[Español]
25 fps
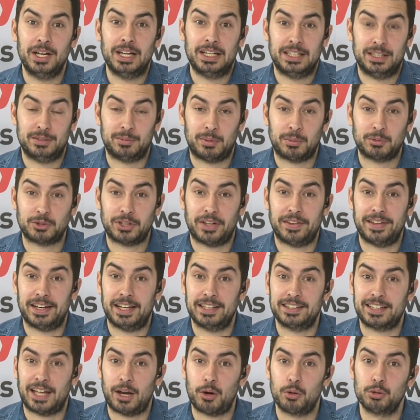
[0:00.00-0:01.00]
Les vamos a
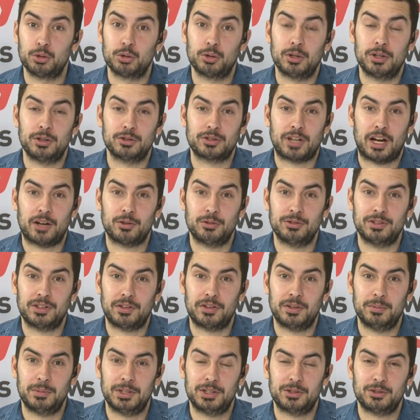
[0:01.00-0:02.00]
adelantar otro de los
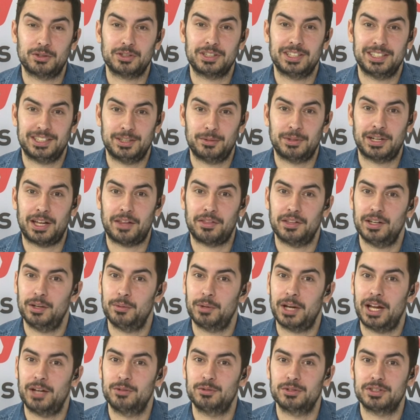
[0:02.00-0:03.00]
acontecimientos que se van a
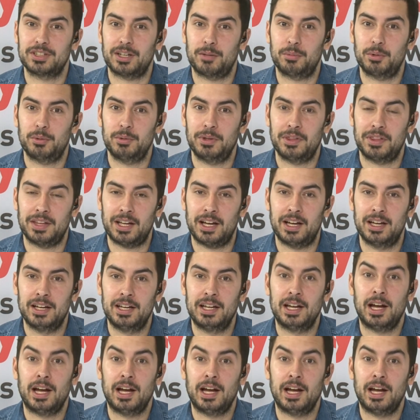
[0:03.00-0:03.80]
celebrar en nuestra provincia.